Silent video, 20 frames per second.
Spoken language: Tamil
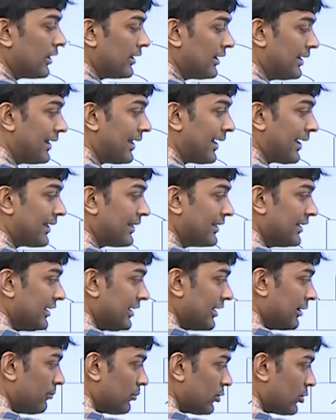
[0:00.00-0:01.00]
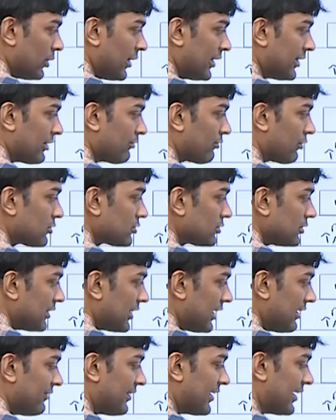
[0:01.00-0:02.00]
இல்லை எது எம் டூவில் எந்த ஃபோர்ஸும்
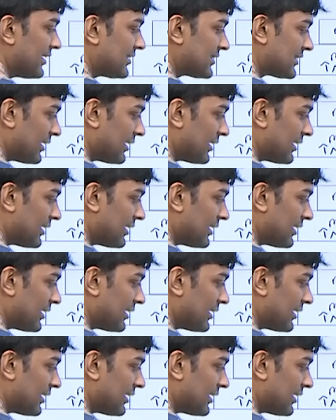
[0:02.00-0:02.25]
இல்லை வேற